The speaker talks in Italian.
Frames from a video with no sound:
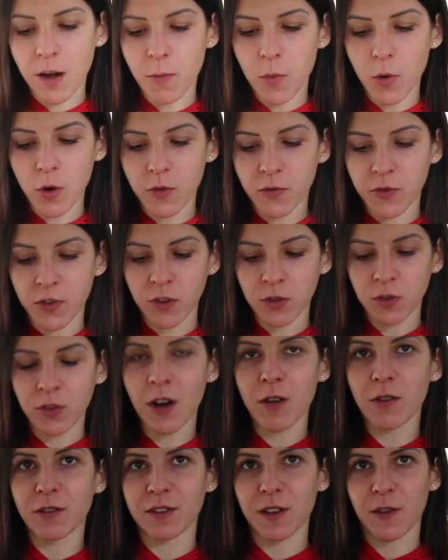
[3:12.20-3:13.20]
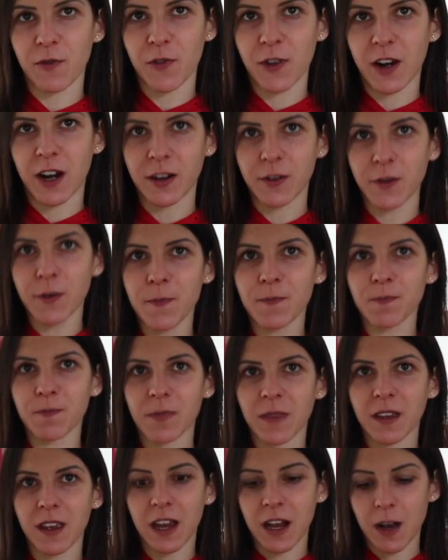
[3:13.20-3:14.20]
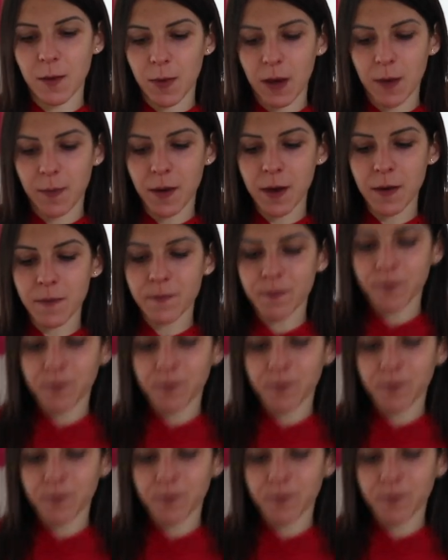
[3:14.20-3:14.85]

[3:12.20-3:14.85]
il pollo finto nello zafferano ok e il pepe